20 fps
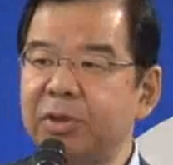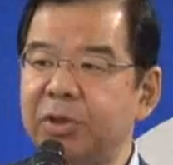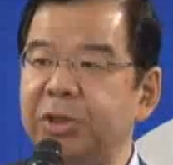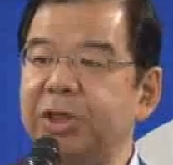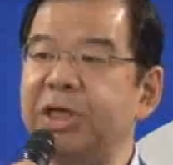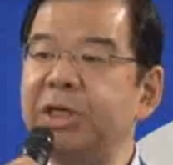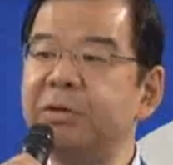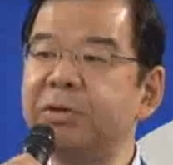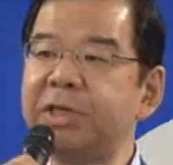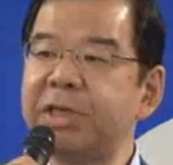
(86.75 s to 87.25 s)

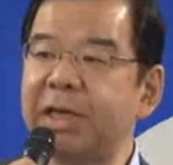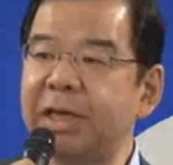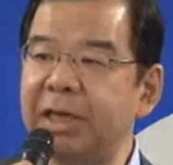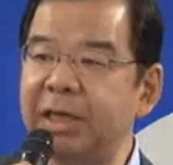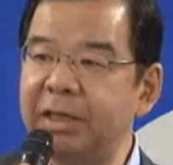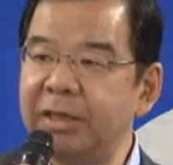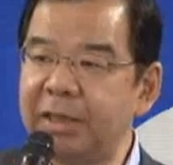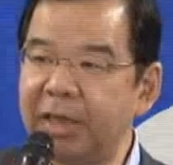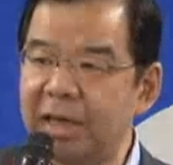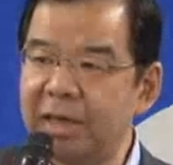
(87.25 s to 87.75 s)
国の責
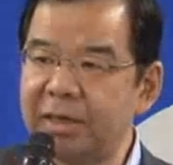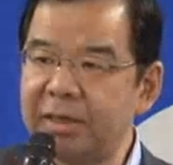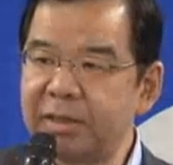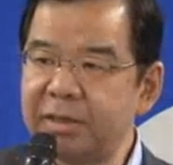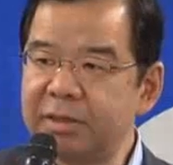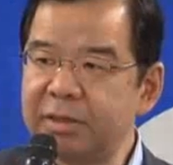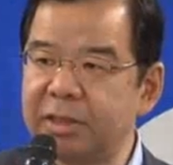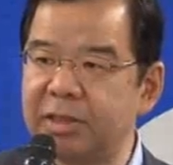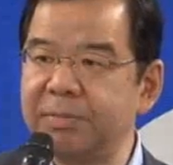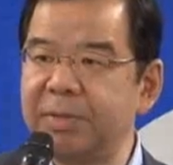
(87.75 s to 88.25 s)
任で
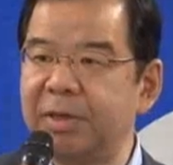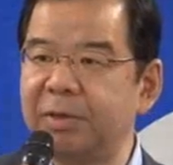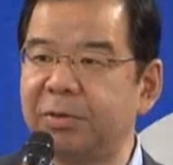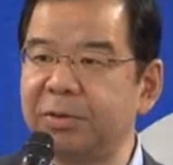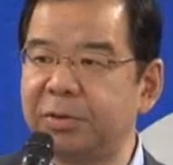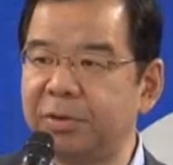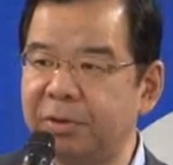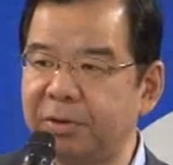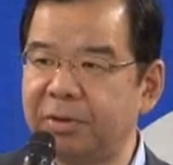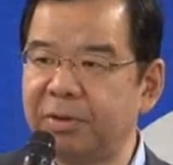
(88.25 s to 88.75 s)
進める
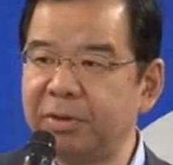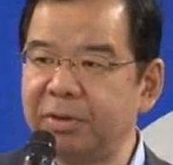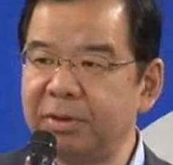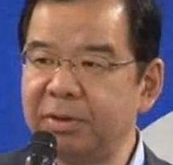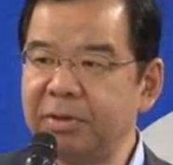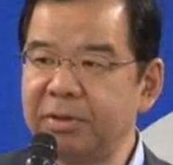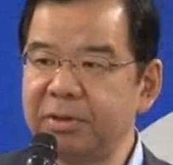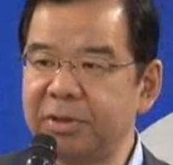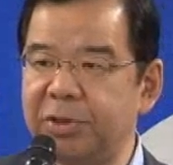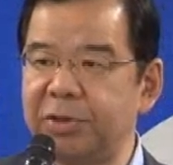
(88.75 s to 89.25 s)
ことを
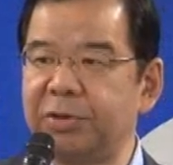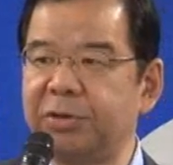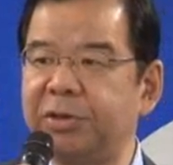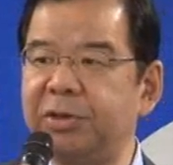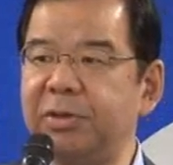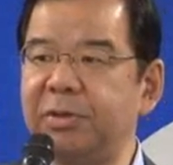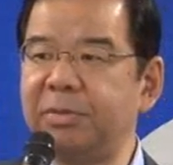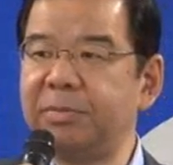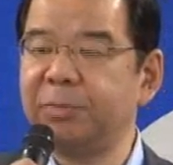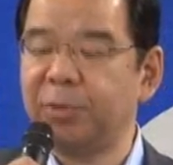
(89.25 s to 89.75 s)
強
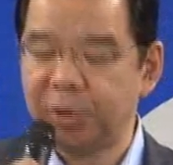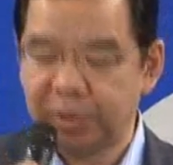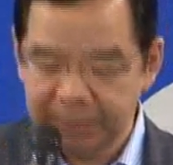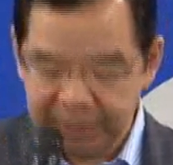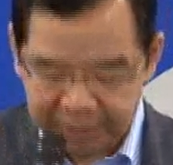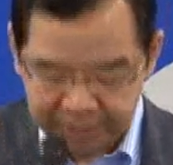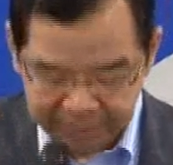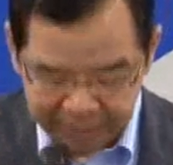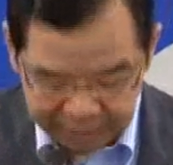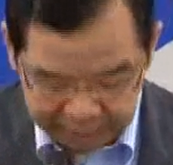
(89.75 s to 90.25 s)
く求
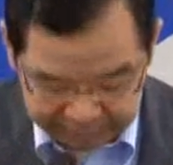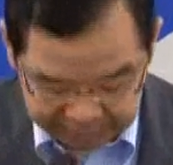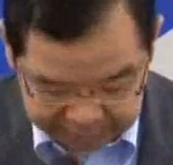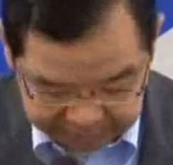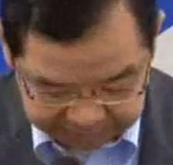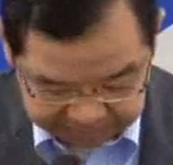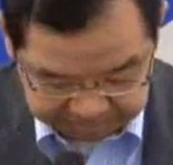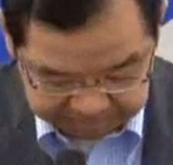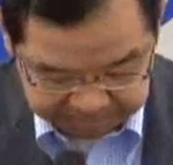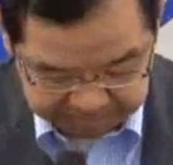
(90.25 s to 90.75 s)
めてまいりま
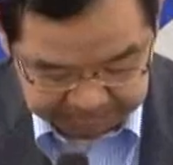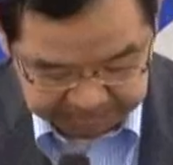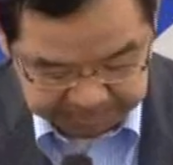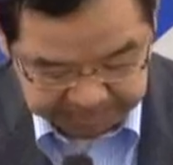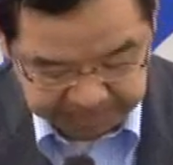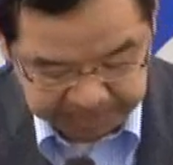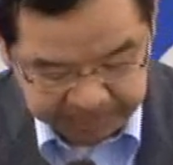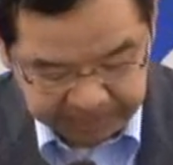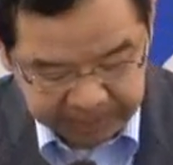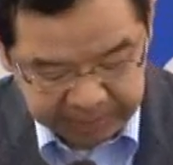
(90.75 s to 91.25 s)
す。
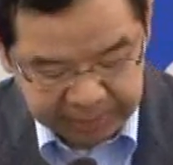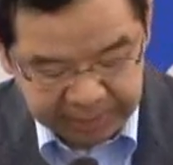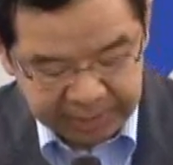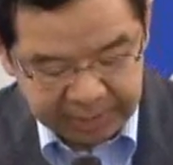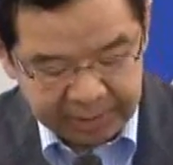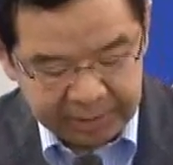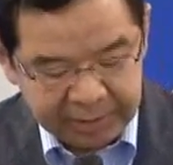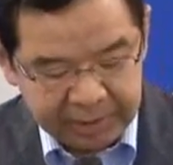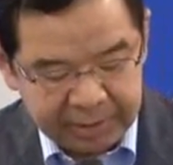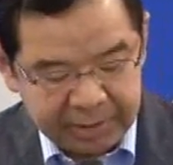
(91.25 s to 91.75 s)

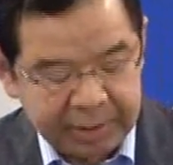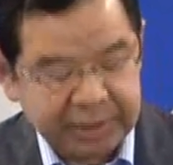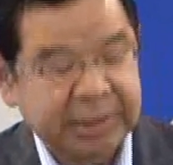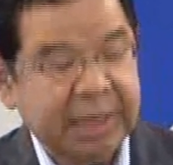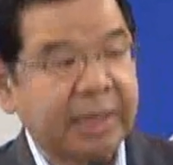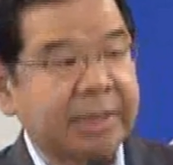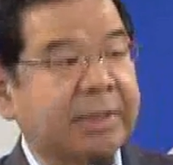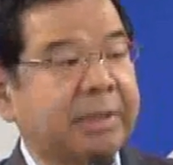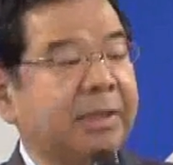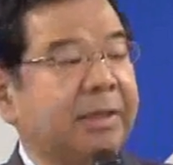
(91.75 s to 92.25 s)
被
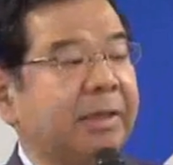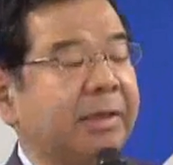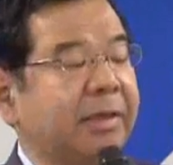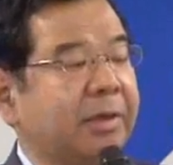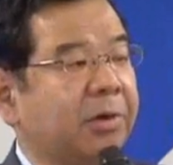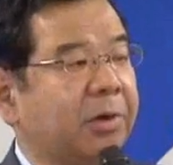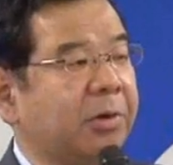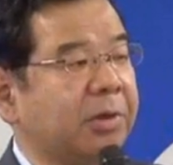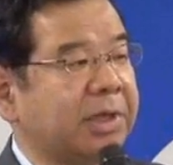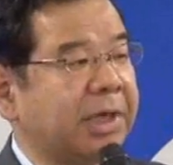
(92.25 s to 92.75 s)
災
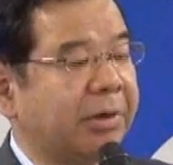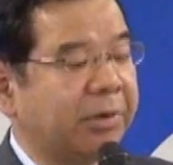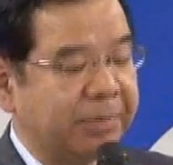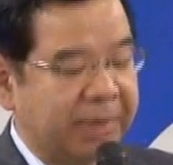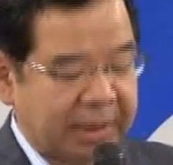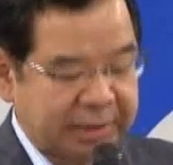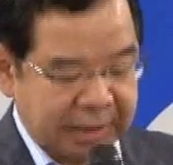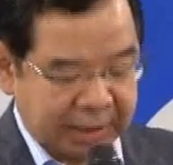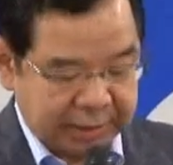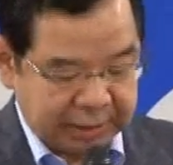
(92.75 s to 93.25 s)
漁業者の
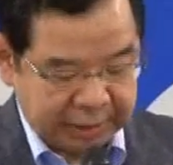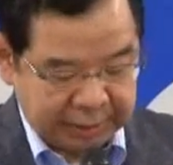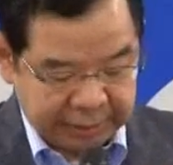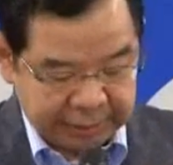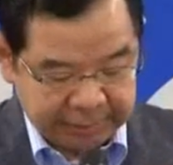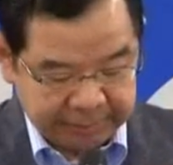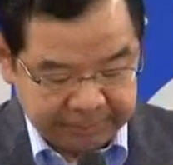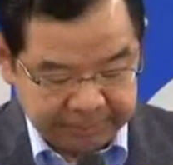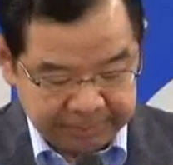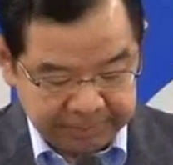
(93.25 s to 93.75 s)
皆さん
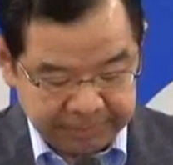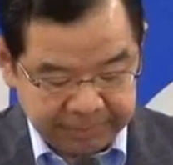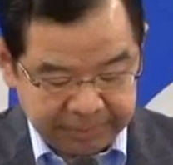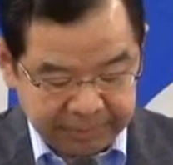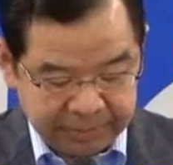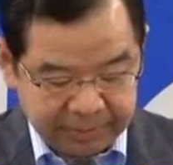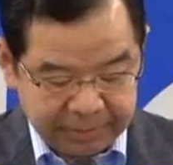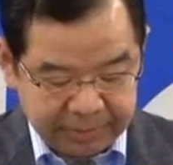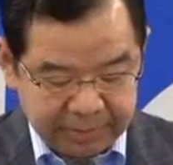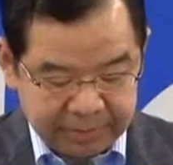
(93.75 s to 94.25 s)
に
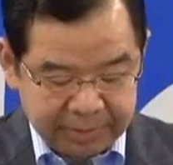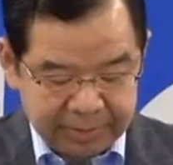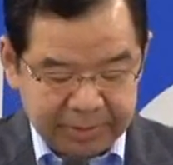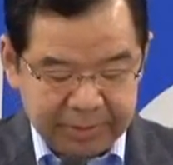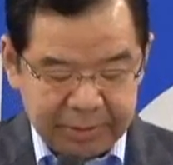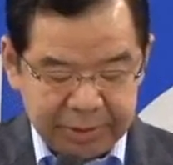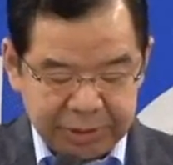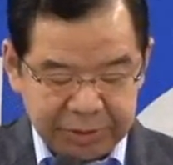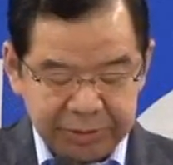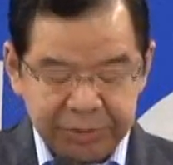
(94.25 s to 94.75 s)

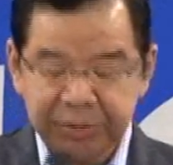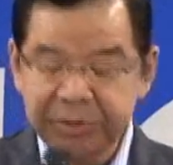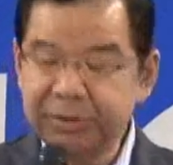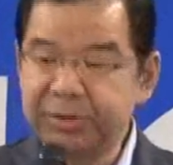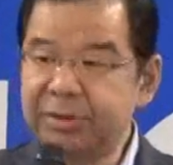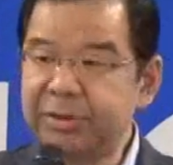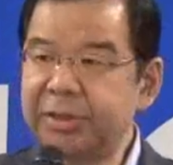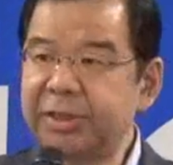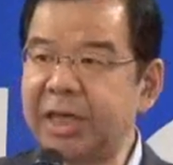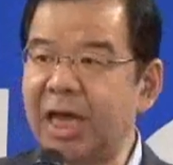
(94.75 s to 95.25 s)
二重
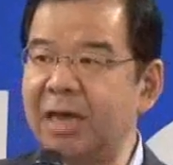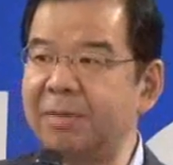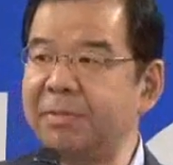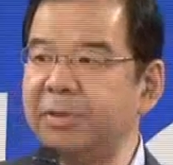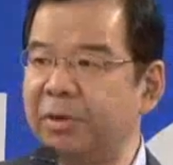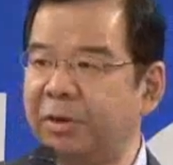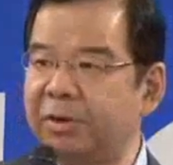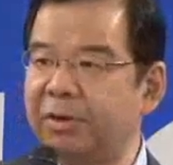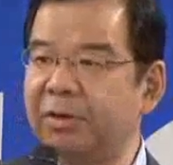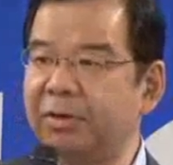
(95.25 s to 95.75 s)
債
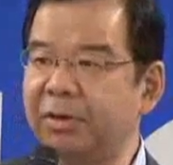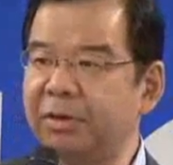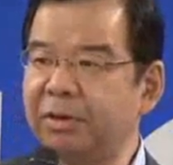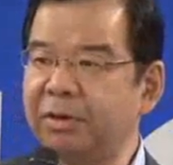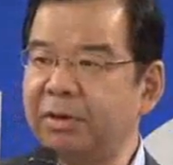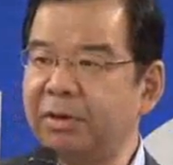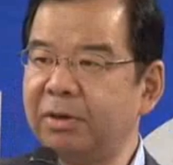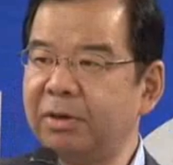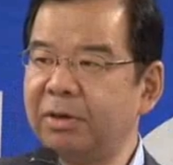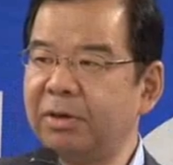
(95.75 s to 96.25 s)
務の
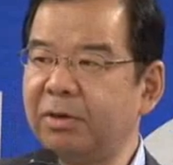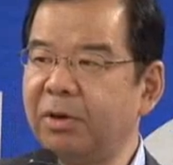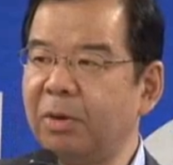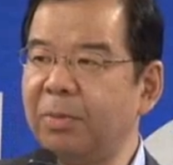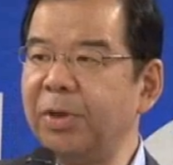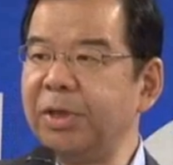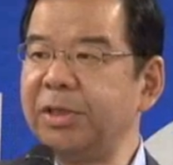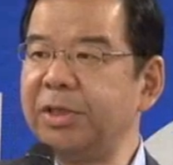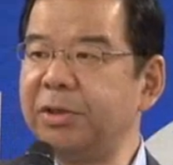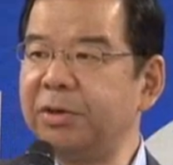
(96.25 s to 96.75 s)

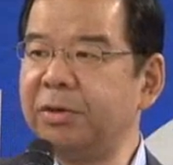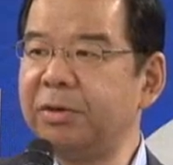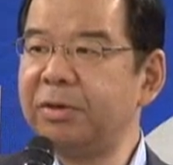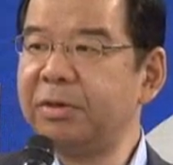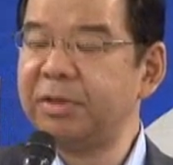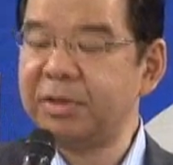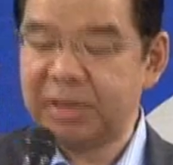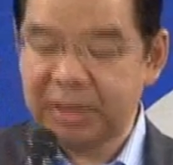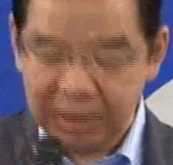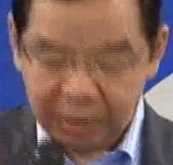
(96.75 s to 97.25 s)
重荷
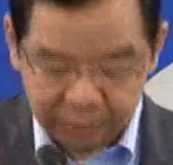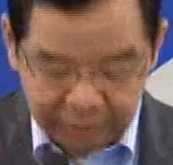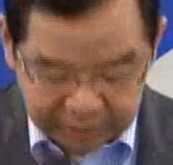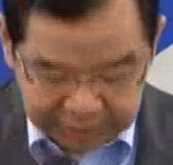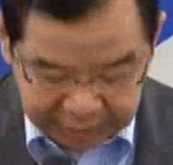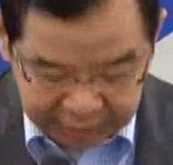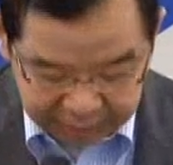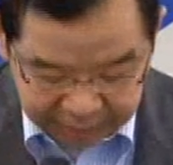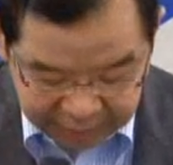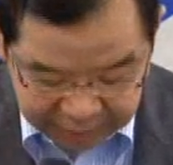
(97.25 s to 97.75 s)
を背負
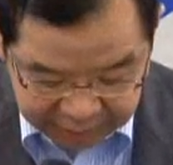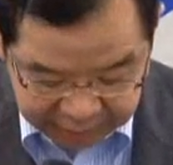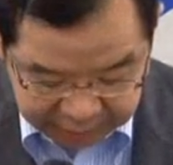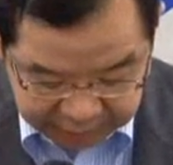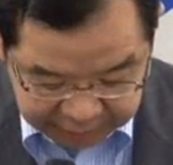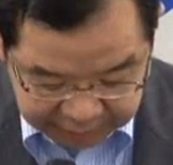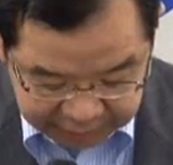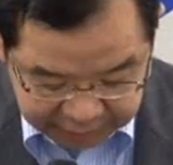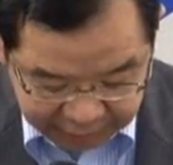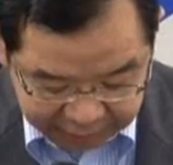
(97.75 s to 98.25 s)
わしては
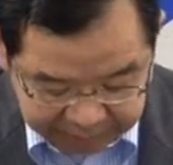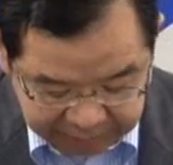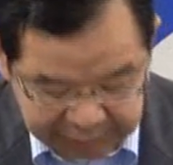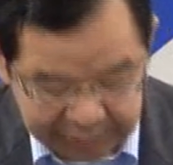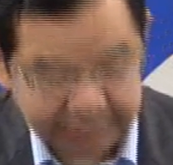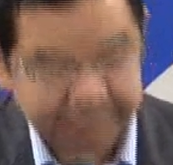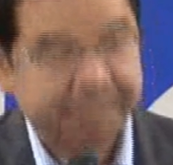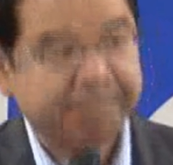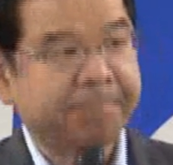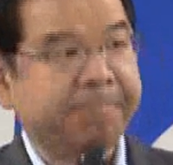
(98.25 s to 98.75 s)
なりま
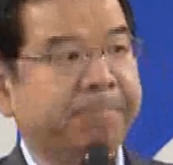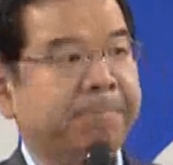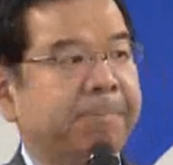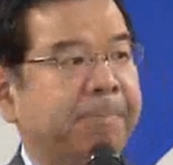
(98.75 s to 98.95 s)
せん